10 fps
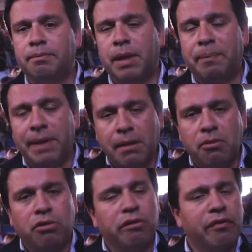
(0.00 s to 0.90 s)

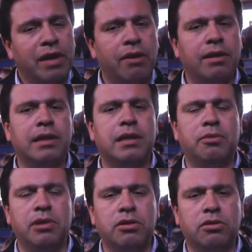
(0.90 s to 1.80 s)
esperamos confiados de que
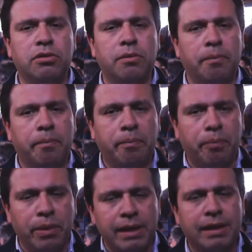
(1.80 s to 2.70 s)
este proyecto
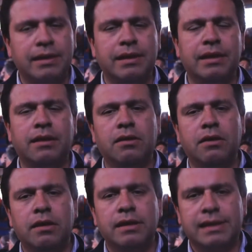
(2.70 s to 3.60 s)
pueda tener
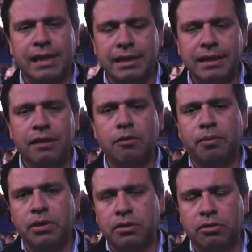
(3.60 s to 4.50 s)
salida, un
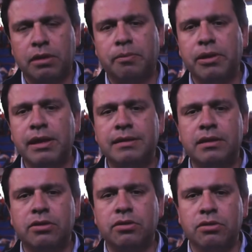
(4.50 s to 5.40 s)
proyecto que pueda
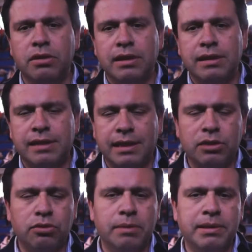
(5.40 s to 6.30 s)
cierto,
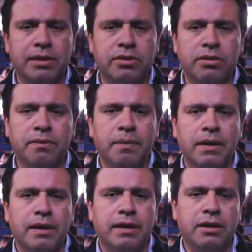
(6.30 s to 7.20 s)
seguir su tramitación
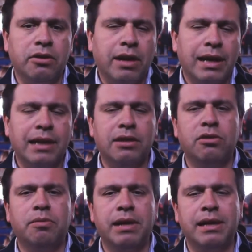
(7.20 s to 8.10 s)
y ojalá que
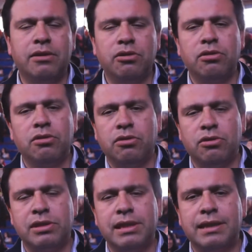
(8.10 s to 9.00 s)
no, pueda, no,
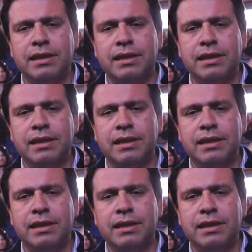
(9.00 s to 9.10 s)
no siga